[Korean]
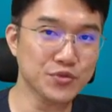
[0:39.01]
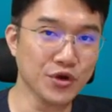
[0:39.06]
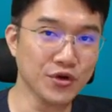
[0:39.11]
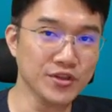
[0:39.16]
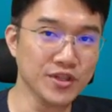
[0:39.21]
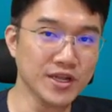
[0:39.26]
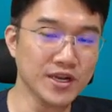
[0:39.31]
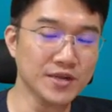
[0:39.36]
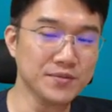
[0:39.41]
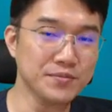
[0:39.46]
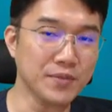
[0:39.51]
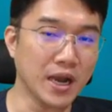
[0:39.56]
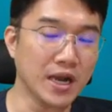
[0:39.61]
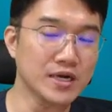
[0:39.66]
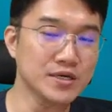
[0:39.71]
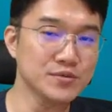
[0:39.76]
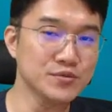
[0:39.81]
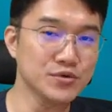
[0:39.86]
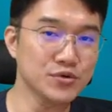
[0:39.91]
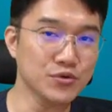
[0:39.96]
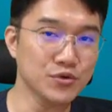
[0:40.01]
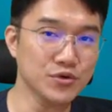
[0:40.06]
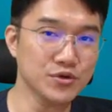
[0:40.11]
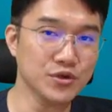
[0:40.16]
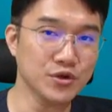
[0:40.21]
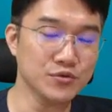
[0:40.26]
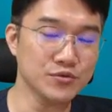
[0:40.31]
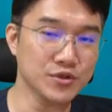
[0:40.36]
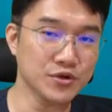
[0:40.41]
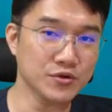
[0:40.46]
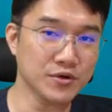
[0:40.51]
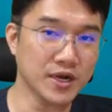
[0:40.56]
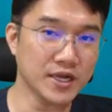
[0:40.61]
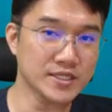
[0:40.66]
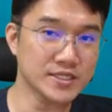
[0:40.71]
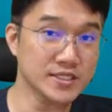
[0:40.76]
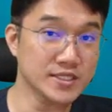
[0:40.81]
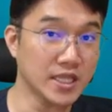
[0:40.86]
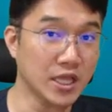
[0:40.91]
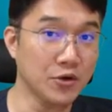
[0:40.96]
편안한 마음으로 여러분들하고
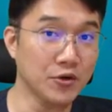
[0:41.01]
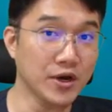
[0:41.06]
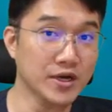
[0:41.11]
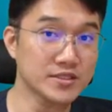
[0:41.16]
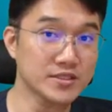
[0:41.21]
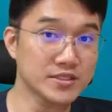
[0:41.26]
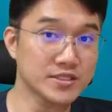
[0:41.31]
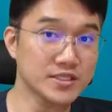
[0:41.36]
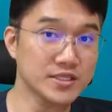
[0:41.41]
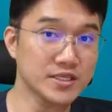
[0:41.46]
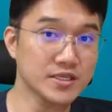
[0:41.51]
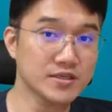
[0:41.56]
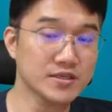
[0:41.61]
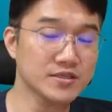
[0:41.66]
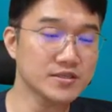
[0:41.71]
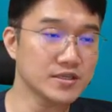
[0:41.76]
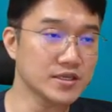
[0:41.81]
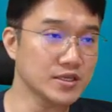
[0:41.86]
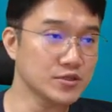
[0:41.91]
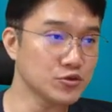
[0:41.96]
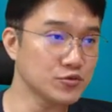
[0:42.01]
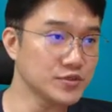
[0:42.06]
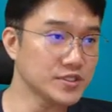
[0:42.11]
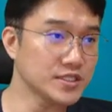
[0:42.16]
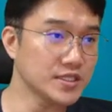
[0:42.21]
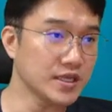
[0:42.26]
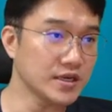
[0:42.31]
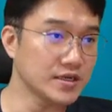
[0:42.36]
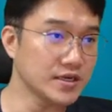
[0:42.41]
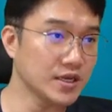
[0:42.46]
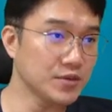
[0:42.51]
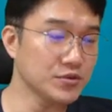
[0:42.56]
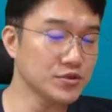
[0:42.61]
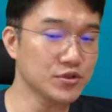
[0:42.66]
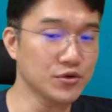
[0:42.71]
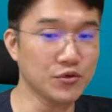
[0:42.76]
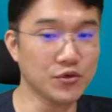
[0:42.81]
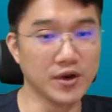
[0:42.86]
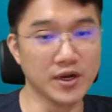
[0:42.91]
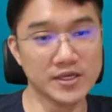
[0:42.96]
같이 대화하듯이 그렇게 좀 진행을 해
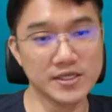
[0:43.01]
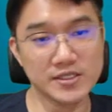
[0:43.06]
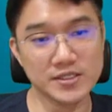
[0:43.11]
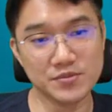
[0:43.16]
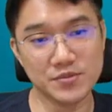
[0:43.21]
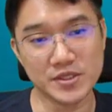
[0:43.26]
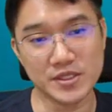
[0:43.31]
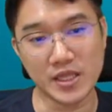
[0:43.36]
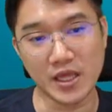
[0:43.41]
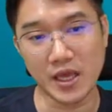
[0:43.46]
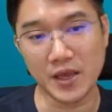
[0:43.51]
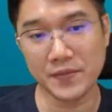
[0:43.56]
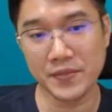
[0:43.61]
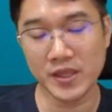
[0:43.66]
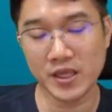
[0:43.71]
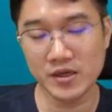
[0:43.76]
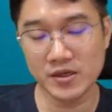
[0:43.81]
보도록 하겠습니다